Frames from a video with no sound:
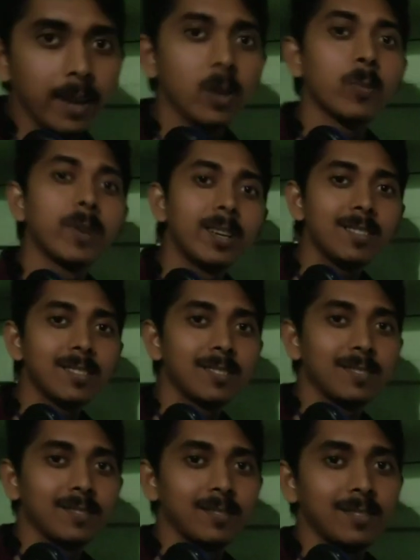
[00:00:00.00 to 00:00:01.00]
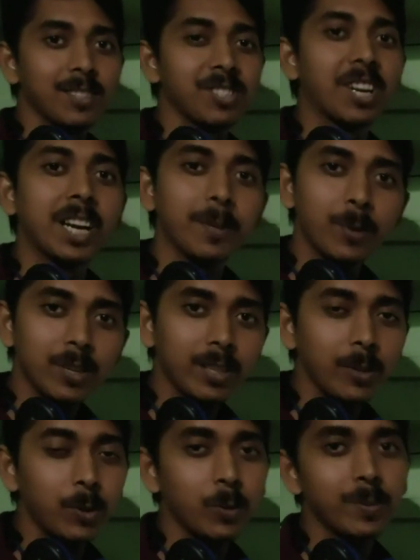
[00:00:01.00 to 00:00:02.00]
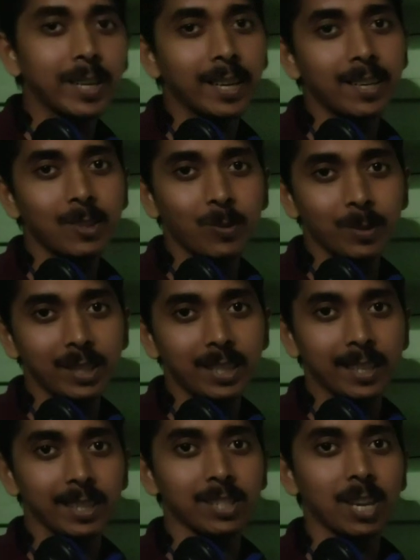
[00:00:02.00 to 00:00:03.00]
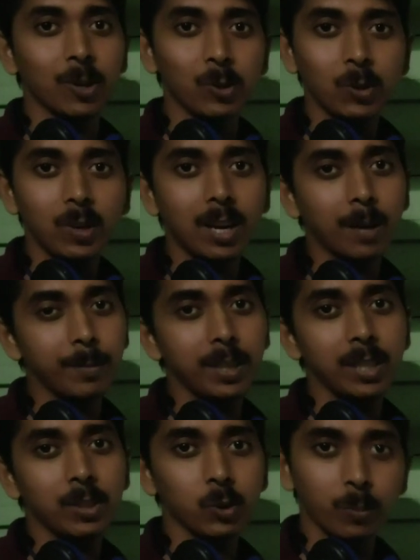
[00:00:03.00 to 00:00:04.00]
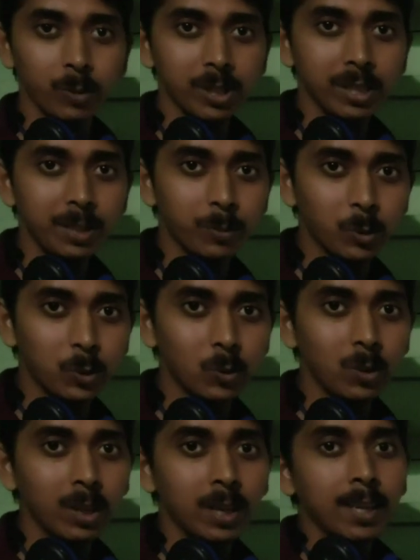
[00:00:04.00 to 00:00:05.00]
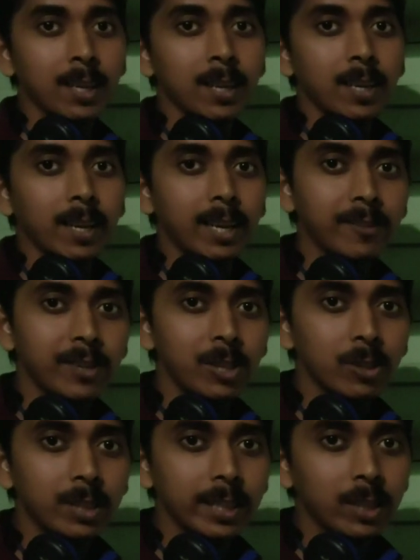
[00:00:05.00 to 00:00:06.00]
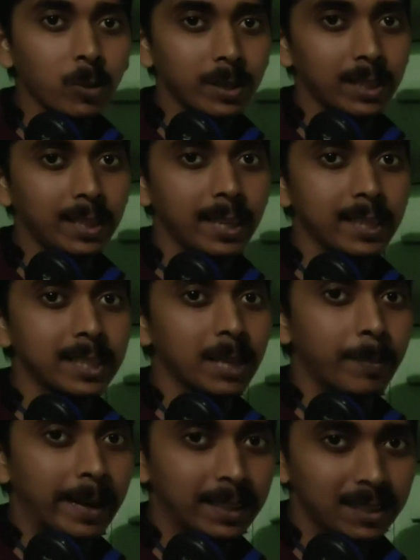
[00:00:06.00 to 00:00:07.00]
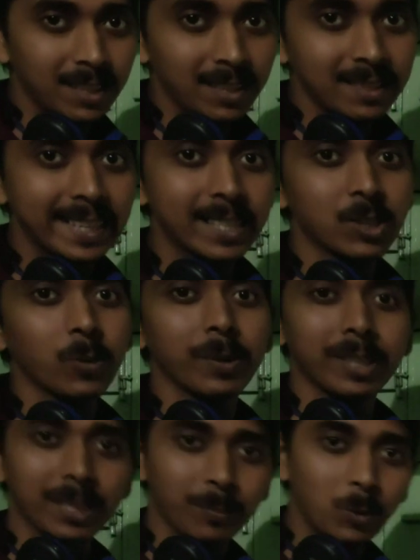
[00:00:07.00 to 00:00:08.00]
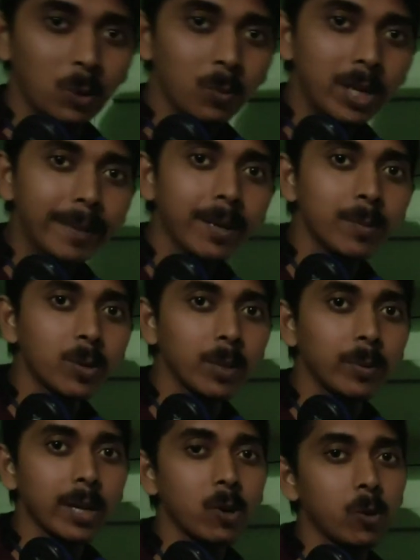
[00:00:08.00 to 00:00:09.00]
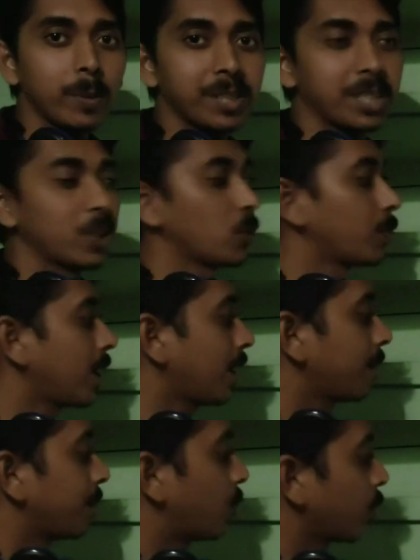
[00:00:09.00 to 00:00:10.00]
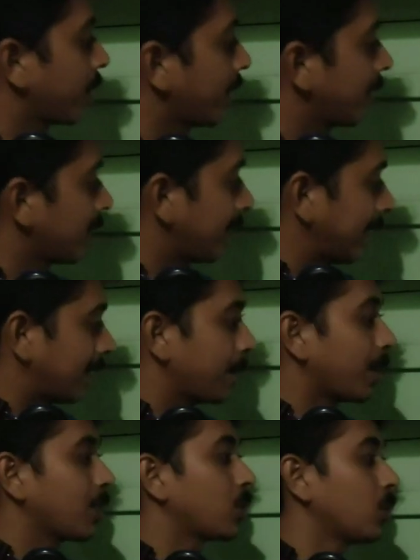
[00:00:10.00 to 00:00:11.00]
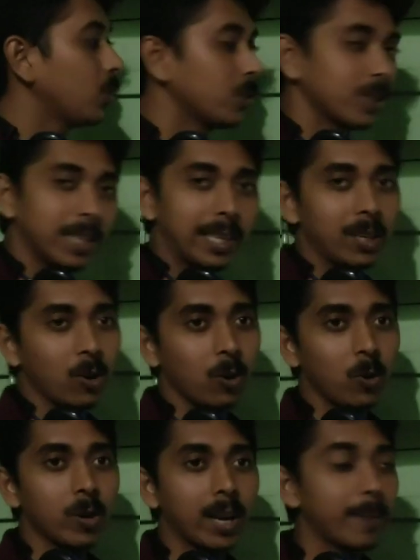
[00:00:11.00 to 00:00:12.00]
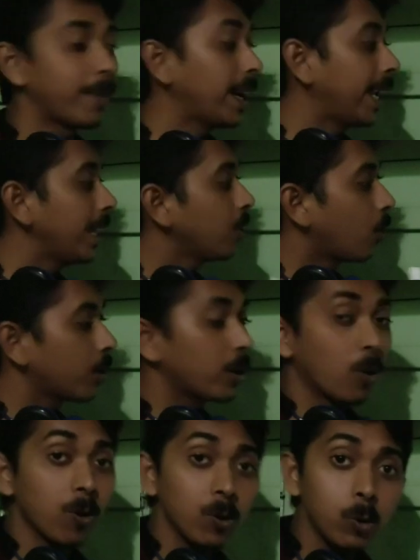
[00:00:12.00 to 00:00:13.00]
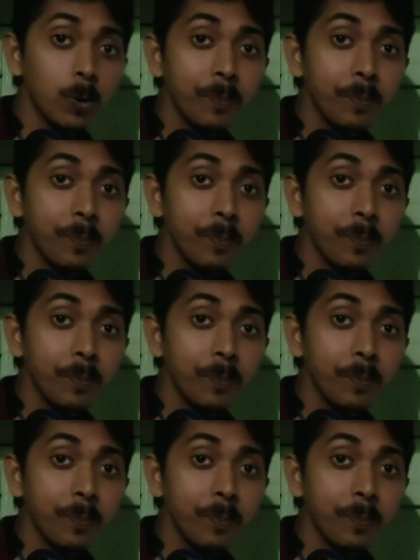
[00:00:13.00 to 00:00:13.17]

হ্যালো ফ্রেন্ডস স্টাডি বইটক ইউটিউব চ্যানেলে তোমাদেরকে স্বাগত আমি সব্যসাচী বসু এই ভিডিওতে তোমাদেরকে যে ম্যাথটা ট্রিক্স তোমাদেরকে বলবো কীভাবে মুখোমুখি করবে সেটা তোমরা বোর্ডে দেখতেই পাচ্ছ যে এই অঙ্কটা বা এই ধরনের অঙ্ক